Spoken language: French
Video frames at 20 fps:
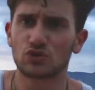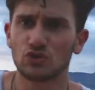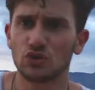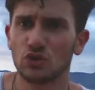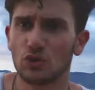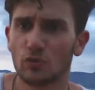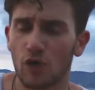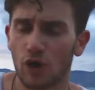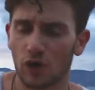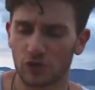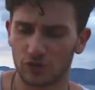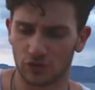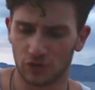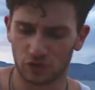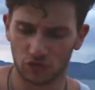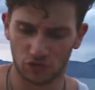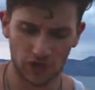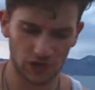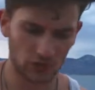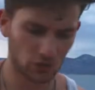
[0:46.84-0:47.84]
snowboard,
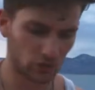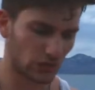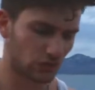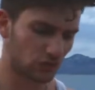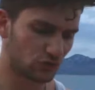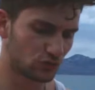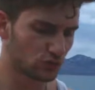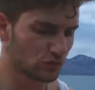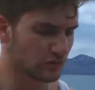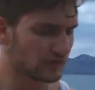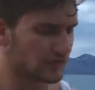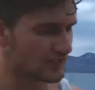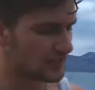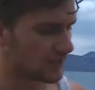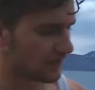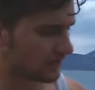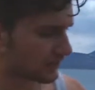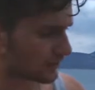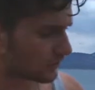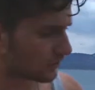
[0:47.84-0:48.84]
voilà, qu'on a sculptée
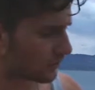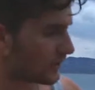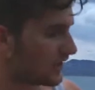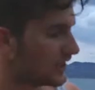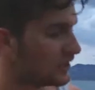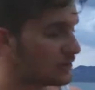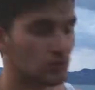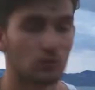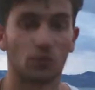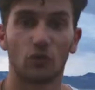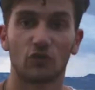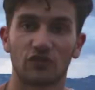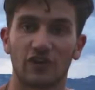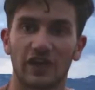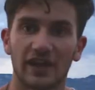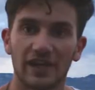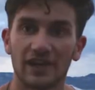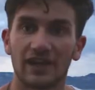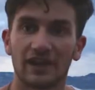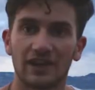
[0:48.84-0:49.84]
avec euh, l'aide de mon
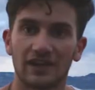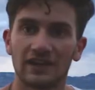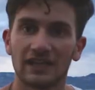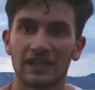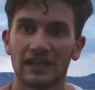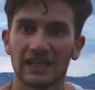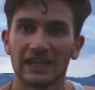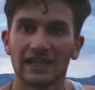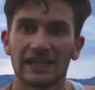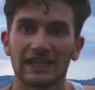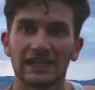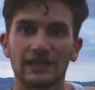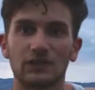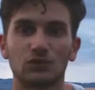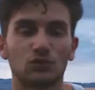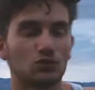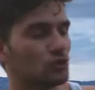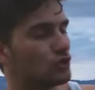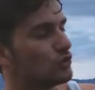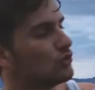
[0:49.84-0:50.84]
frère et
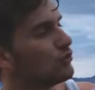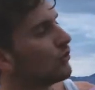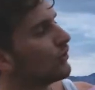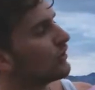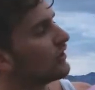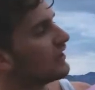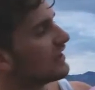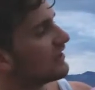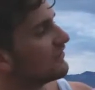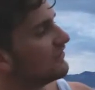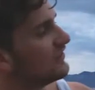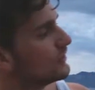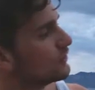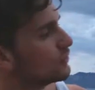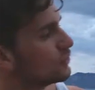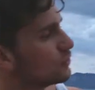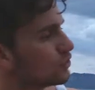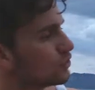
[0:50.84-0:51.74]
donc du coup on en a fait ce